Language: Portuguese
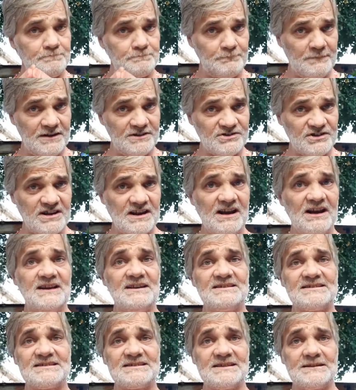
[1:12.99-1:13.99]

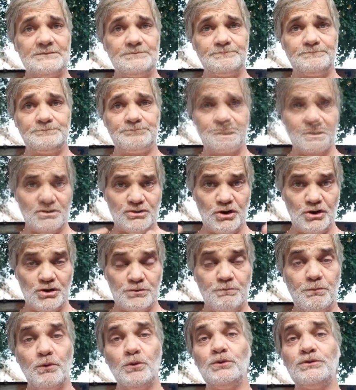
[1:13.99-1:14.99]
medicância, as
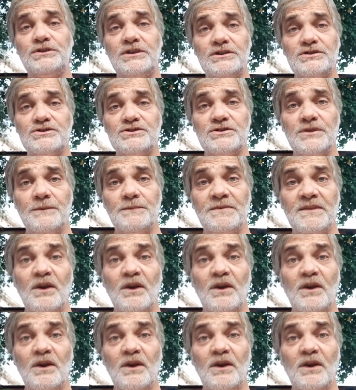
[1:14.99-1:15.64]
disputas,